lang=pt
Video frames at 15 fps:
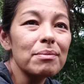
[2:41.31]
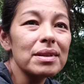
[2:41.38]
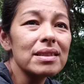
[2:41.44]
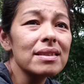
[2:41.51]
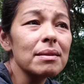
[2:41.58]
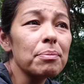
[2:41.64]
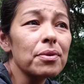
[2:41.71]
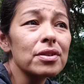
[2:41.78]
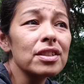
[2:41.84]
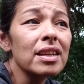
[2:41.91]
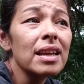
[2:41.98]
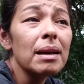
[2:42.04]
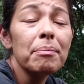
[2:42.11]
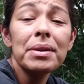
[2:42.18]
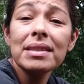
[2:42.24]
mas você pode
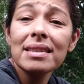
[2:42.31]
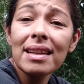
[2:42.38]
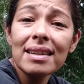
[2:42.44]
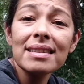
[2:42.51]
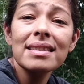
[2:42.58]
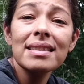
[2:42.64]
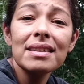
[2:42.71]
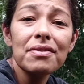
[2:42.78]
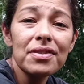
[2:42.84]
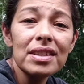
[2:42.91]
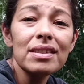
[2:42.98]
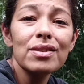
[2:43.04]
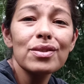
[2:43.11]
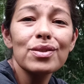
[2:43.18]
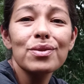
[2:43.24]
prestar
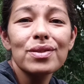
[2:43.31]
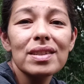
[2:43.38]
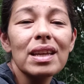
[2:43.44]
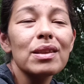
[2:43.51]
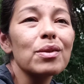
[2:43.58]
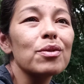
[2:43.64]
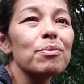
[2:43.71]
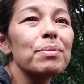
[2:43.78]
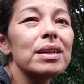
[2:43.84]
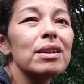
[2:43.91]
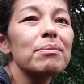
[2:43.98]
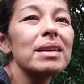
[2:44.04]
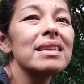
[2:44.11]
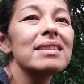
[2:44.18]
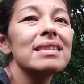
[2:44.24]
serviços num centro urbano,
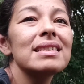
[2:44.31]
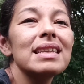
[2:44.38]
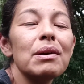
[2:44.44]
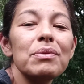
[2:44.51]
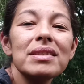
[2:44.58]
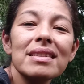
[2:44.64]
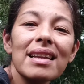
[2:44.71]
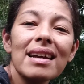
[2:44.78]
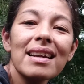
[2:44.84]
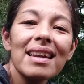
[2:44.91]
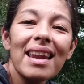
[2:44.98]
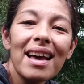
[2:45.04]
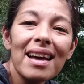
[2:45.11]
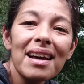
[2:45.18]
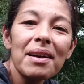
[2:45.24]
mas não estar
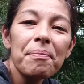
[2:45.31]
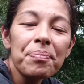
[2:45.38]
lá